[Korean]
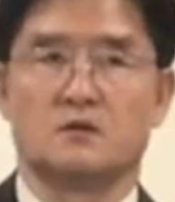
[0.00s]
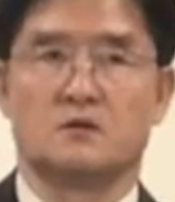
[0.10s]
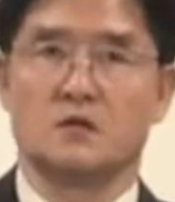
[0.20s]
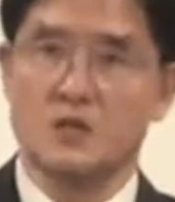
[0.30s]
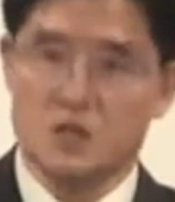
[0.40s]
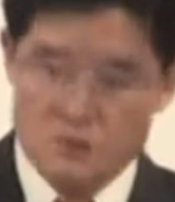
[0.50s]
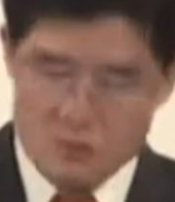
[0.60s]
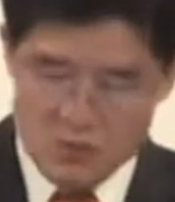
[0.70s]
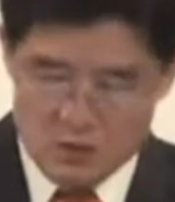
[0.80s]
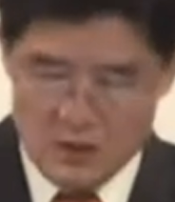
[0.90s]
그게
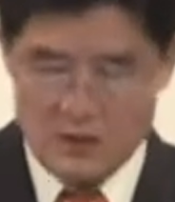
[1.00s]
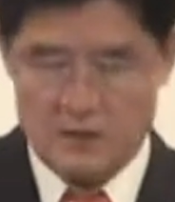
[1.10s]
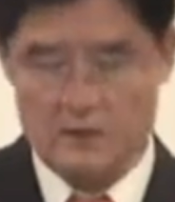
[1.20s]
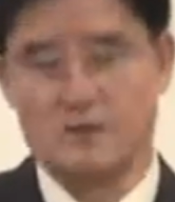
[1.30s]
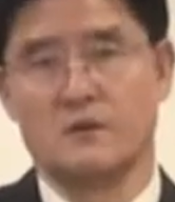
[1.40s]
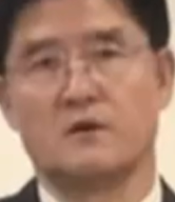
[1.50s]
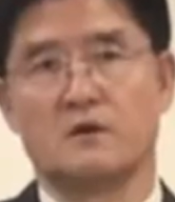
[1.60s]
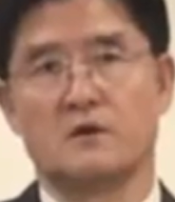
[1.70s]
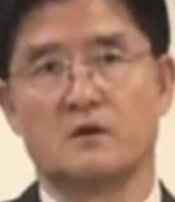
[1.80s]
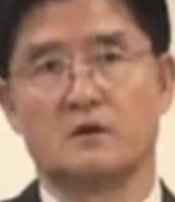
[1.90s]
금물비유다
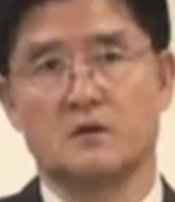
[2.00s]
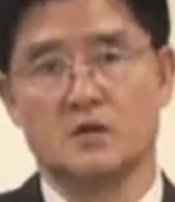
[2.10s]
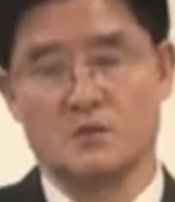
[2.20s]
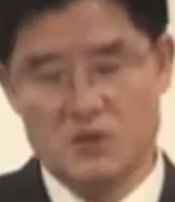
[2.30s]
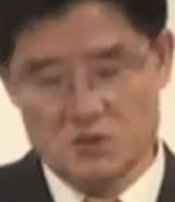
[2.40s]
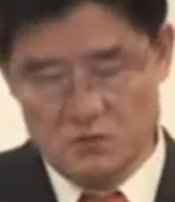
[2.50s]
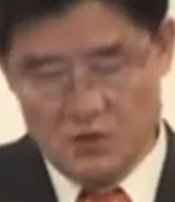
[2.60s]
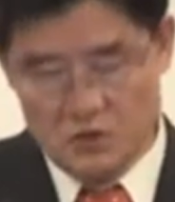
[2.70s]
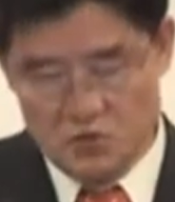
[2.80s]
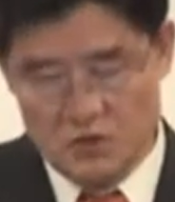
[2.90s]
그렇게
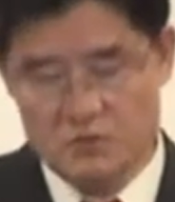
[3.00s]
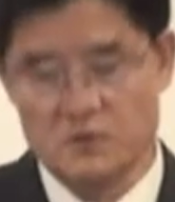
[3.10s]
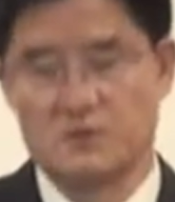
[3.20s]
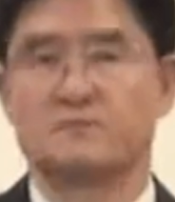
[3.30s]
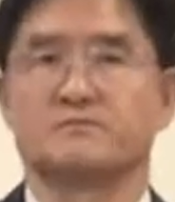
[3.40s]
말씀해 주셨습니다.